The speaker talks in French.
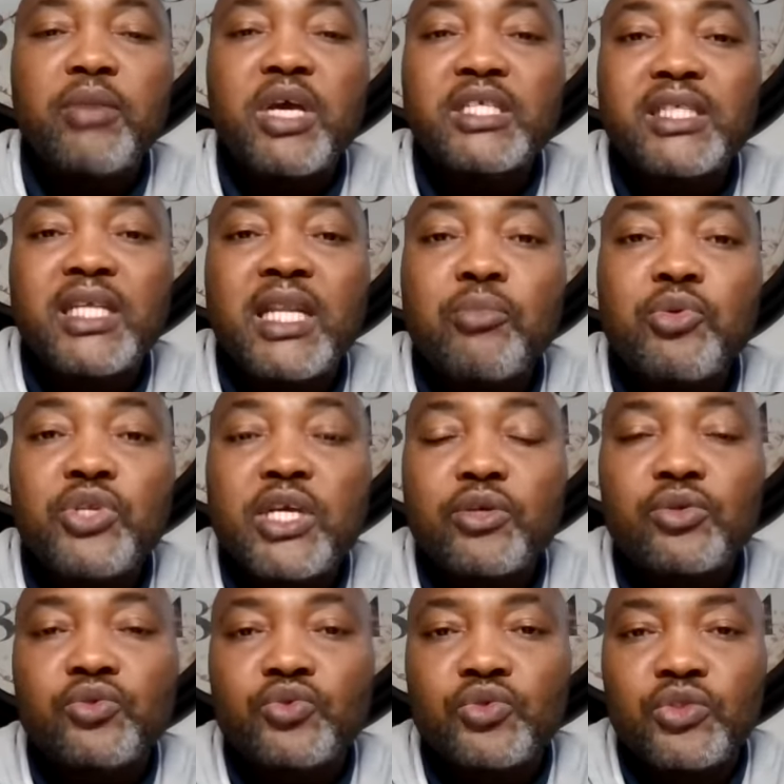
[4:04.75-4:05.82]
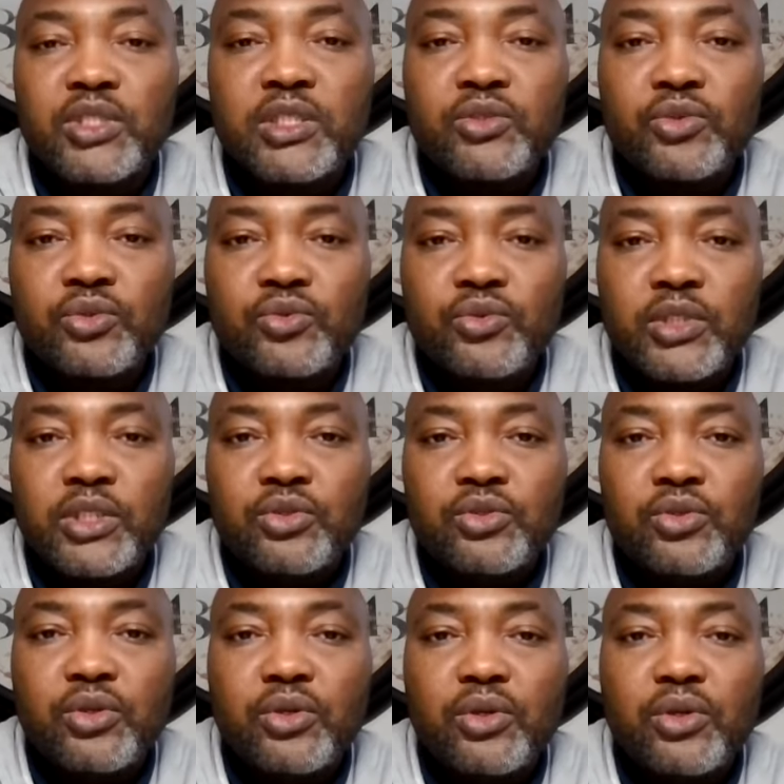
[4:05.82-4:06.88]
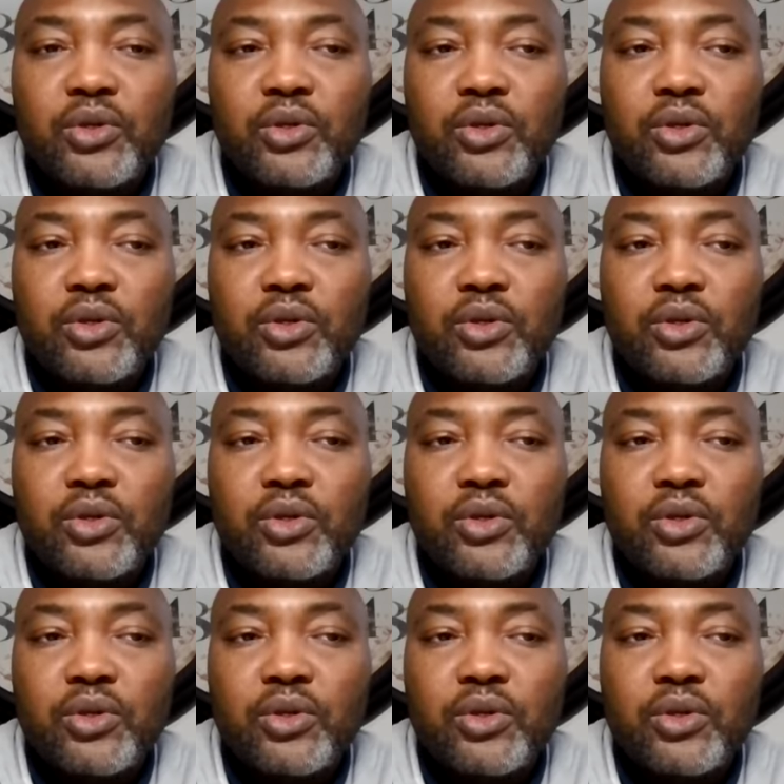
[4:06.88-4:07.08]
ben, c'est la monnaie que nous utilisons tous les jours.